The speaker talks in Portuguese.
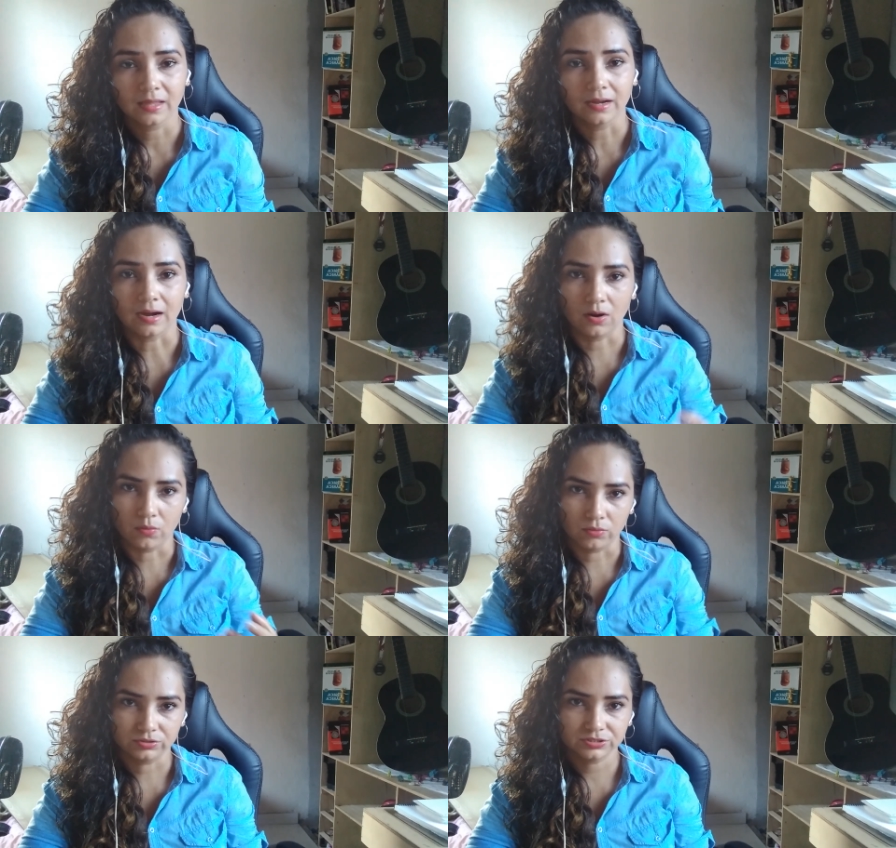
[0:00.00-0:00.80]

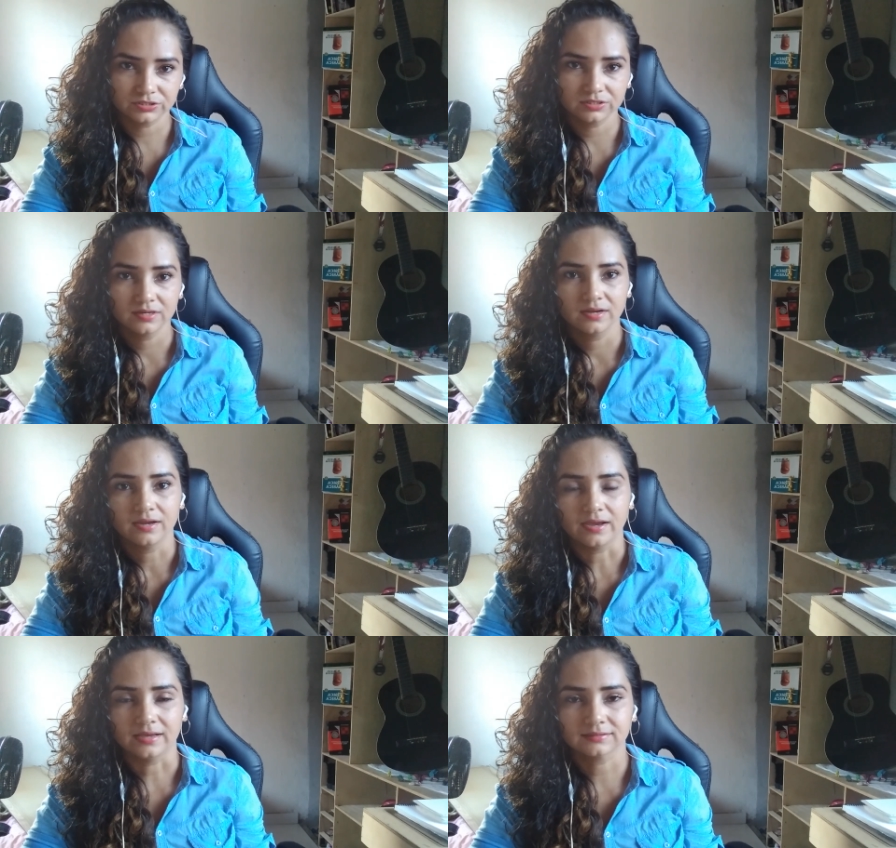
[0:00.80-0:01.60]
aonde
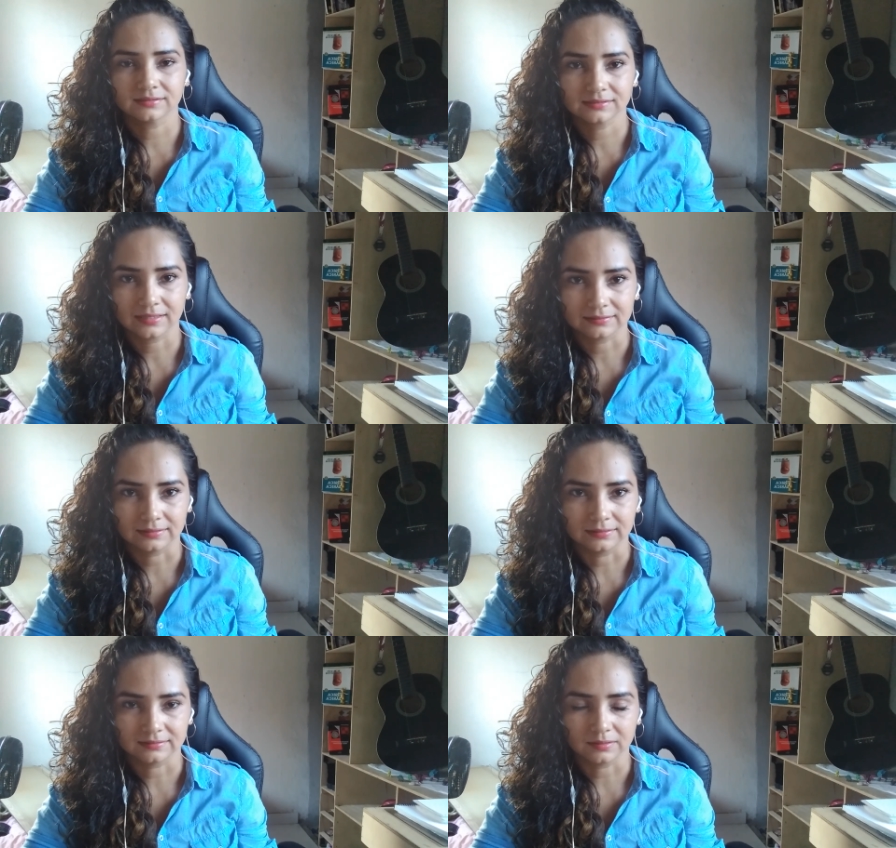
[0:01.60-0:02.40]
essas
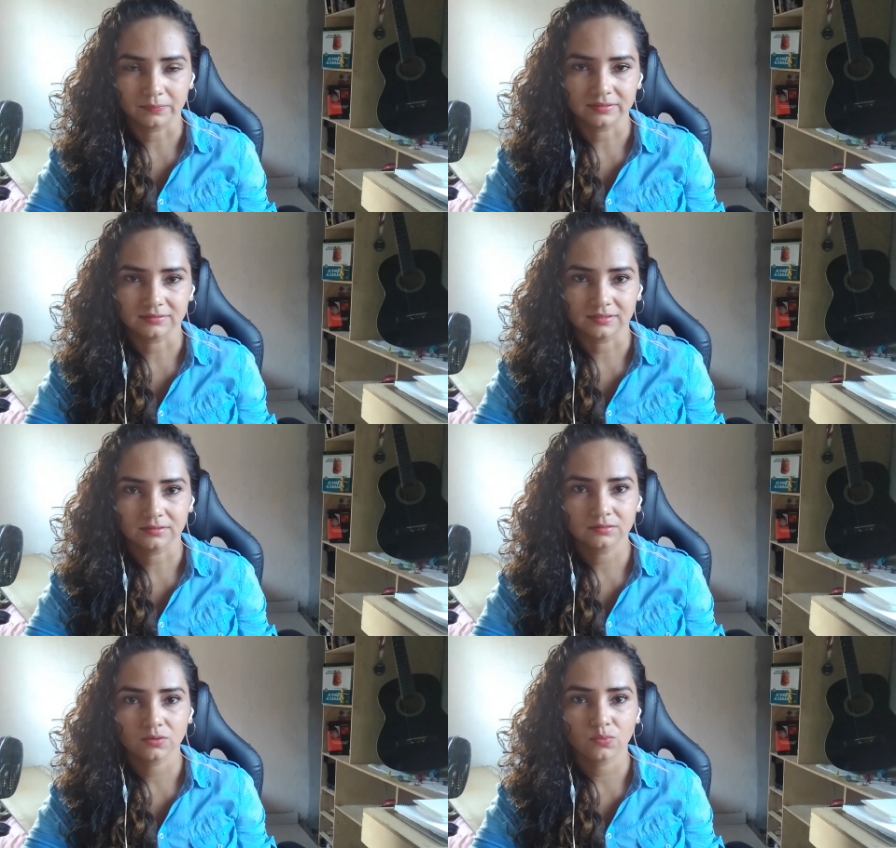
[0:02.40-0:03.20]
cadeias apresentam